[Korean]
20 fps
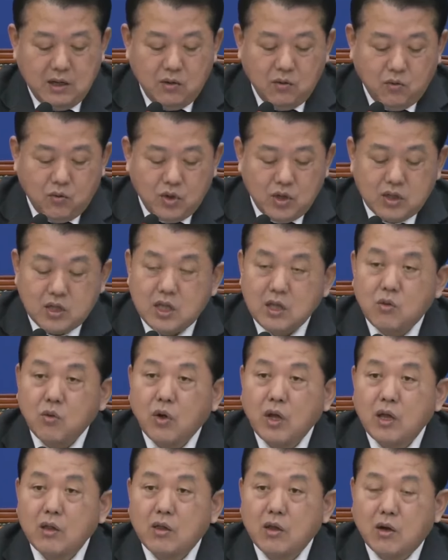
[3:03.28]
우리
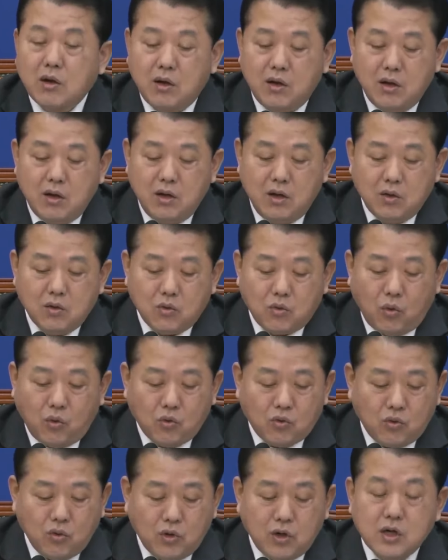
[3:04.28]
지도에서
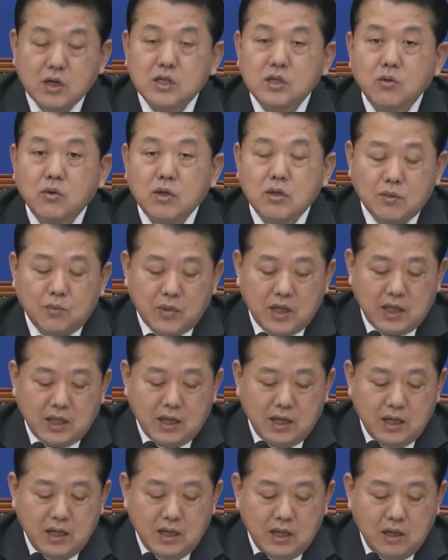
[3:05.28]
독도를
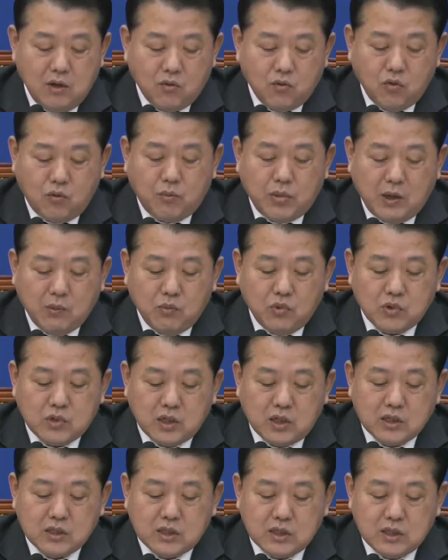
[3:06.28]
지웠습니다. 국방부
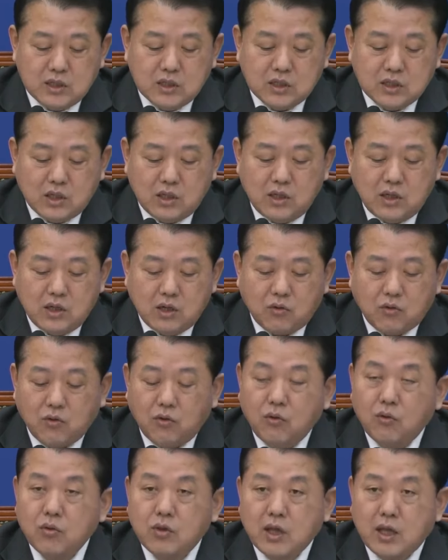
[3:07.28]

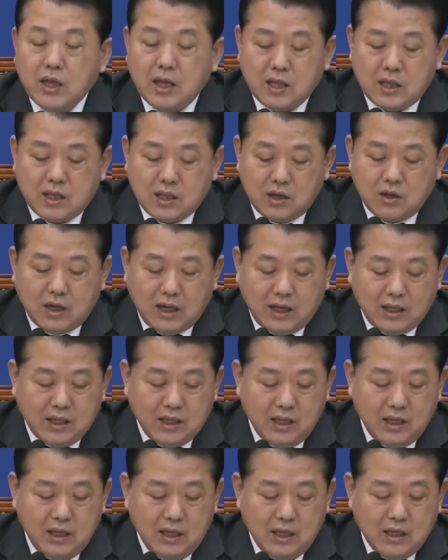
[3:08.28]
정신전력교재에 들어간
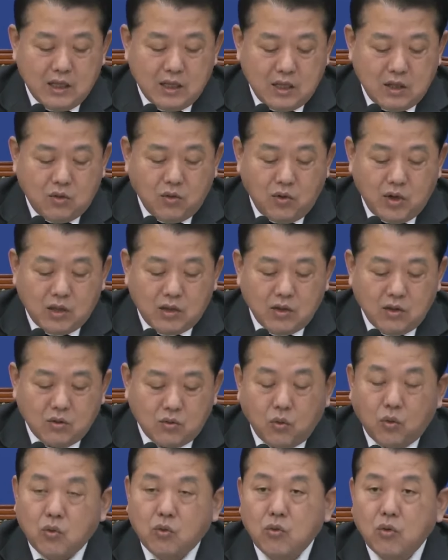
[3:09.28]
지도에서
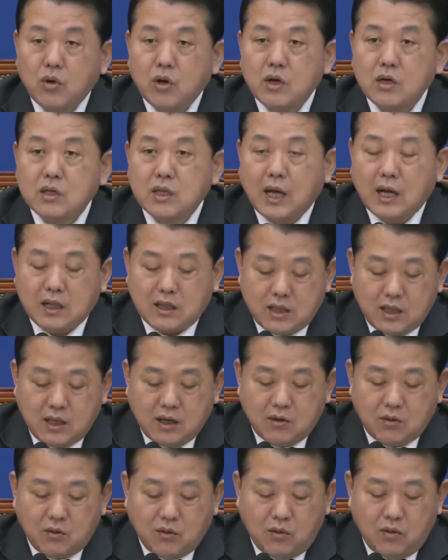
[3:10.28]
독도를
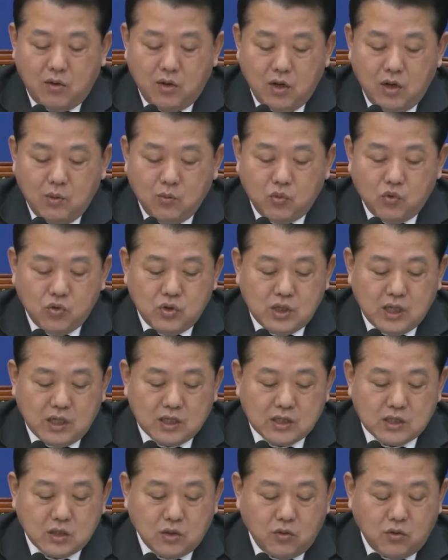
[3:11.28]
삭제했고
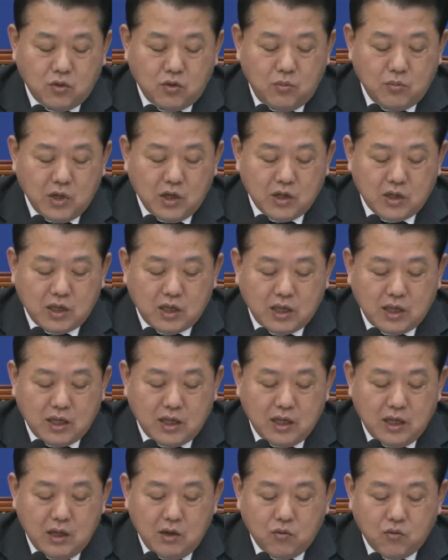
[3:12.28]
분쟁 지역으로 명시해
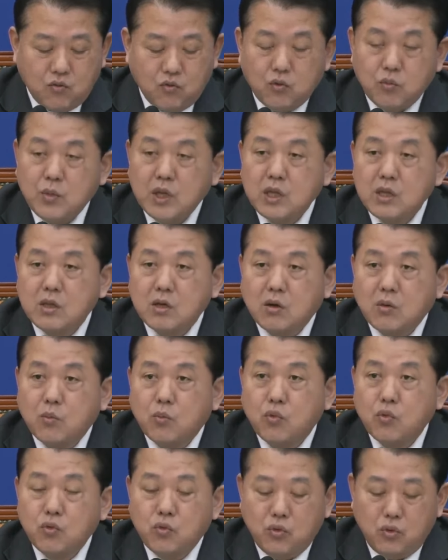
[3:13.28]

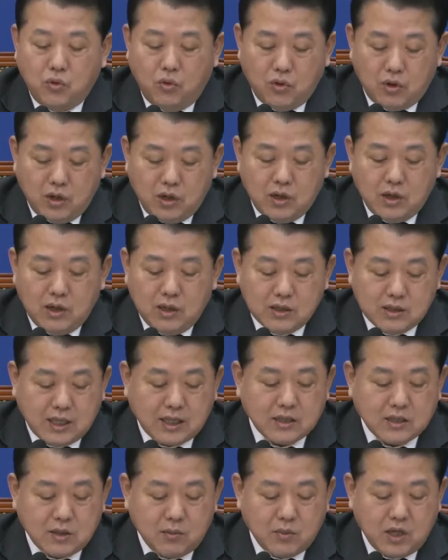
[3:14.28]
국민적 분노를
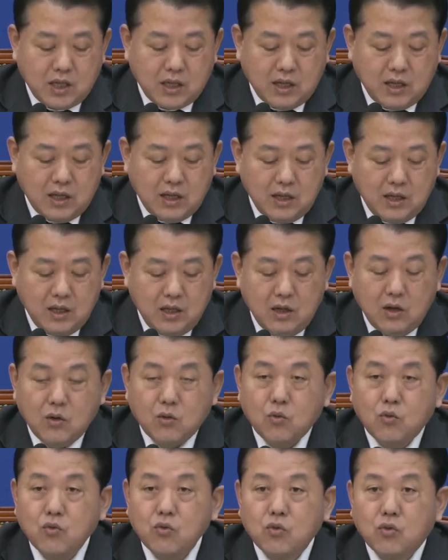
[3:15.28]
샀습니다.
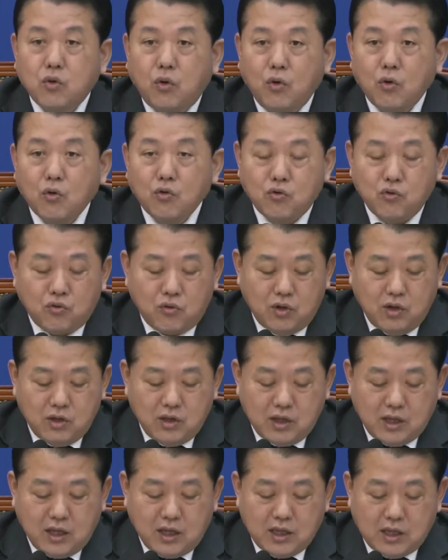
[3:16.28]
군
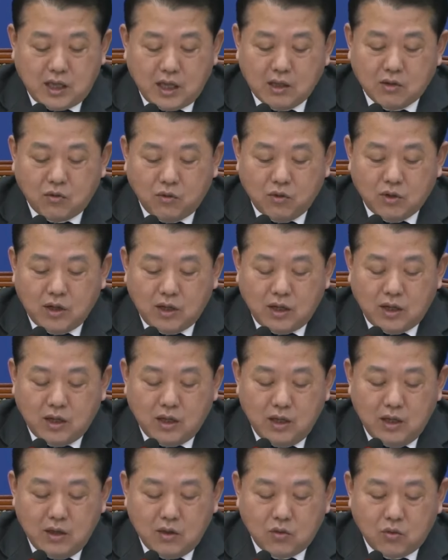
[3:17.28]
통수권자인 대통령이
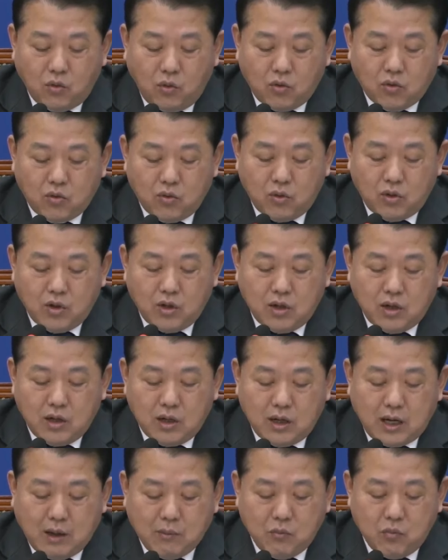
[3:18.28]

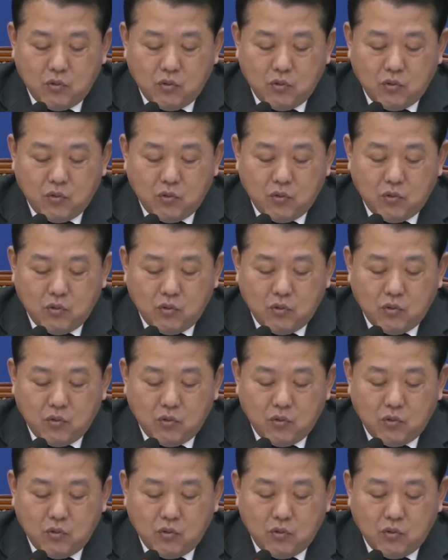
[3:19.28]
독도를